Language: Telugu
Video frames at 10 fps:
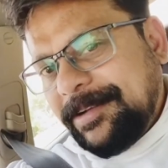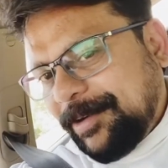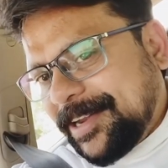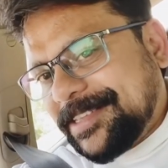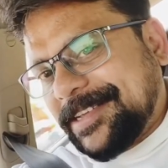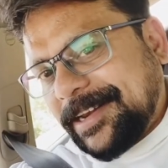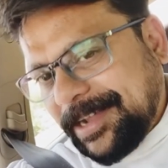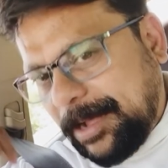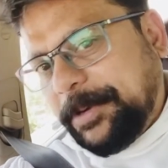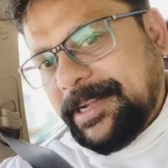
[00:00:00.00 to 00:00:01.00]
వారు ఇచ్చారు
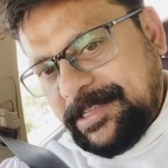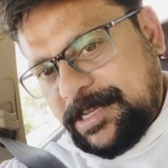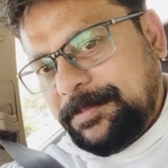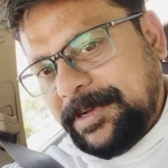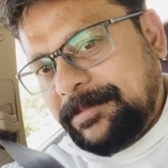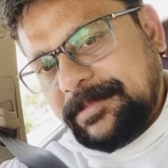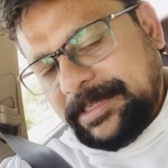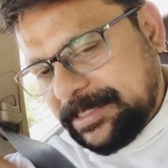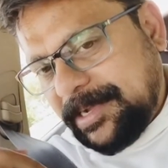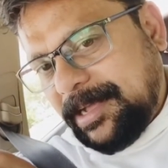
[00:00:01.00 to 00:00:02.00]
కాబట్టి ఇచ్చాం మేము
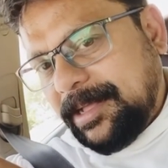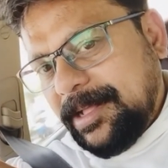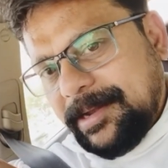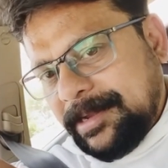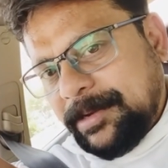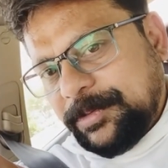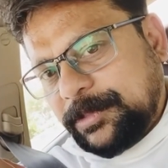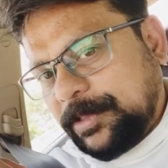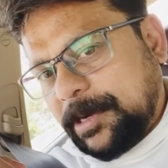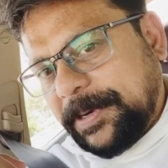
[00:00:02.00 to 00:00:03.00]
నిజంగా నేను
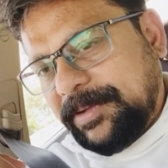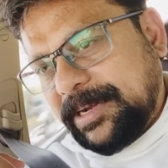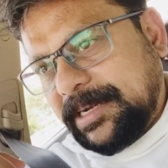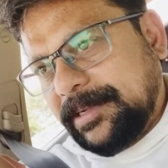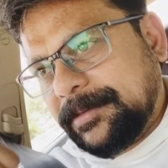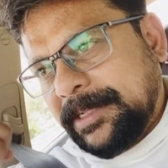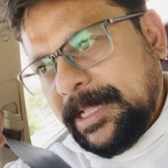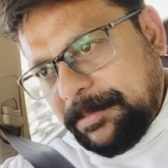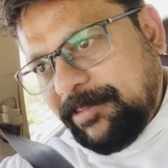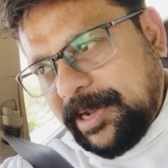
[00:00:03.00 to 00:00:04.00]
తొందరపడి ఇవ్వనండి
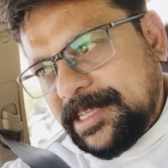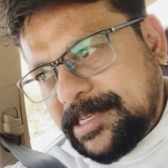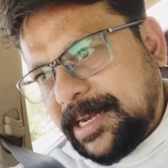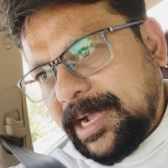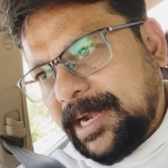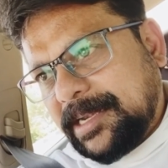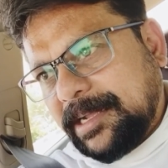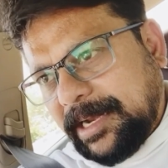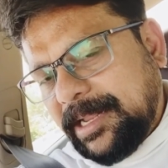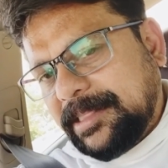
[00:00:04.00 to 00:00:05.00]
వాడు ఇచ్చారు కాబట్టి
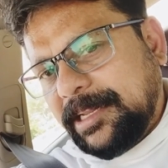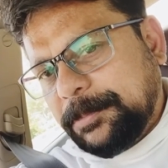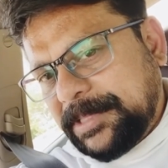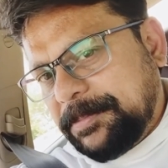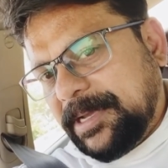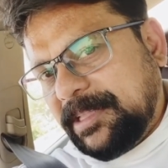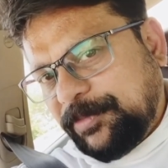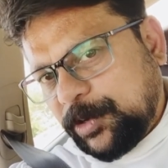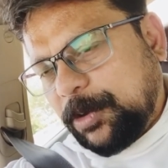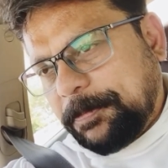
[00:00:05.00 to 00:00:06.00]
కళ్యాణ్ దిలీప్ ది మీది
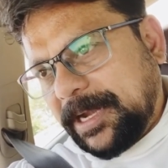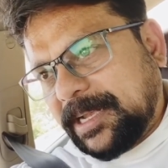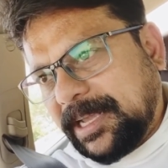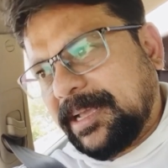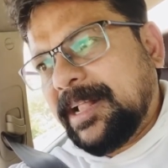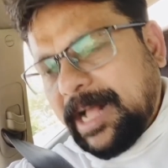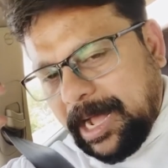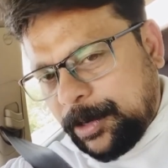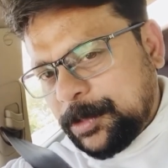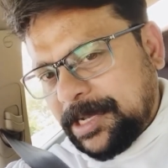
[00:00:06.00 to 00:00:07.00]
ఫోటో పెట్టి ఆ
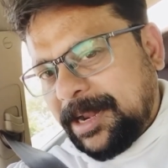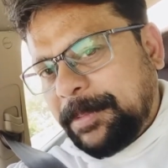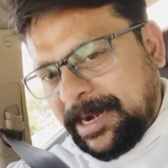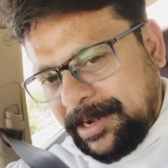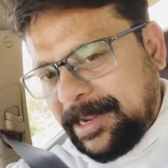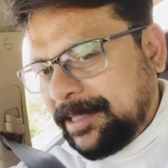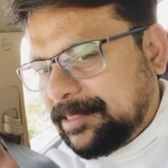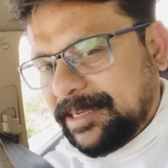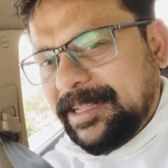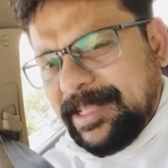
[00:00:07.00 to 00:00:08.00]
రోజు అలా మాట్లాడే
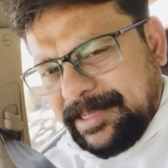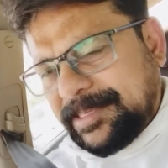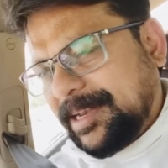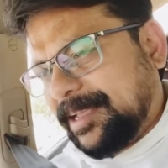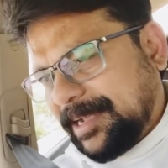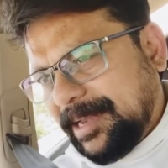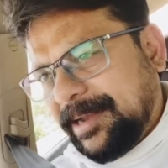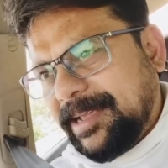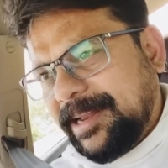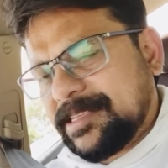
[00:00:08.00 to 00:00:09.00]
అంతే ఈ సరే
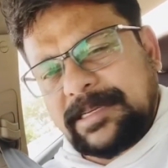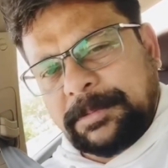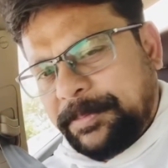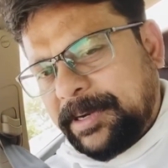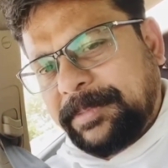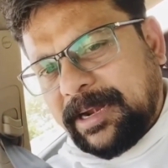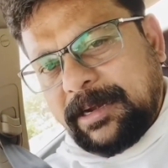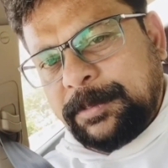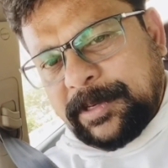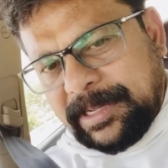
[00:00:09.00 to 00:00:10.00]
కళ్యాణ్ గారు ఇచ్చినప్పుడు మనం
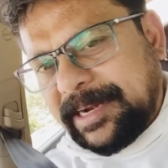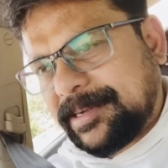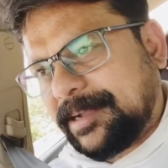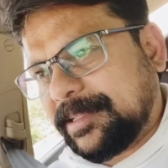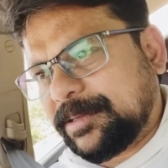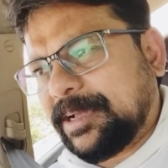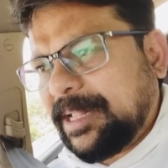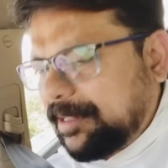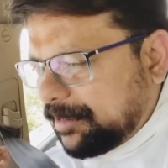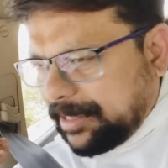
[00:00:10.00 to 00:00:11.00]
మాట్లాడకపోవడం కరెక్ట్ కాదు
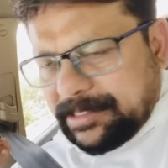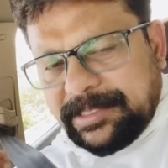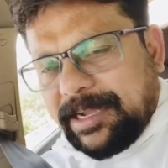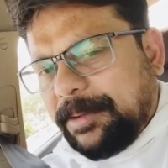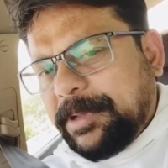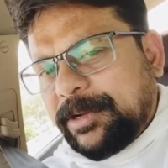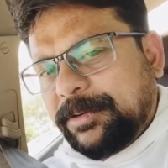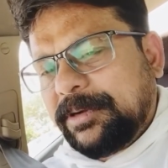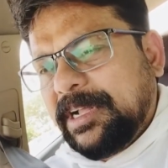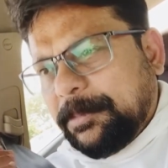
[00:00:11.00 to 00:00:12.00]
ఖచ్చితంగా మీరు
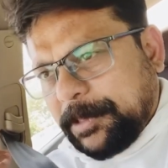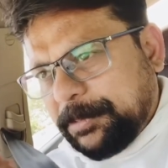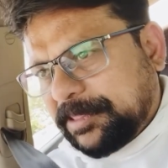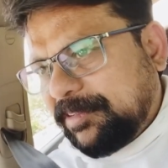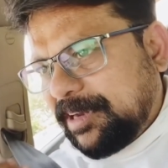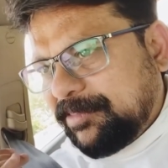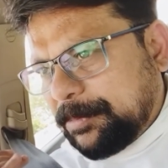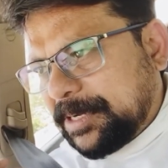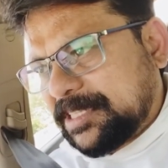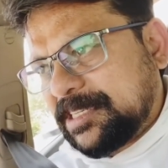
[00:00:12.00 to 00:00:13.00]
ప్రభుత్వాన్ని
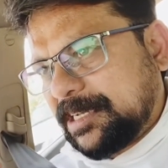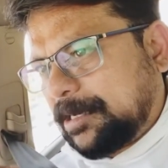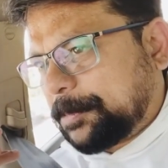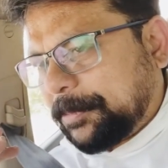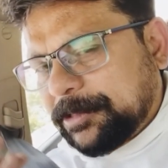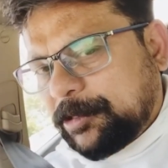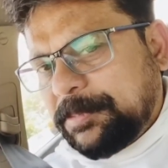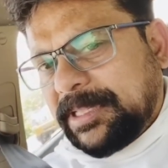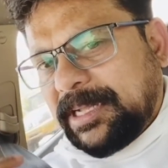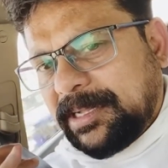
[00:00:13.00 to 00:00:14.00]
విమర్శించారు ప్రభుత్వం
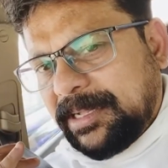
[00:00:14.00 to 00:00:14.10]
మీద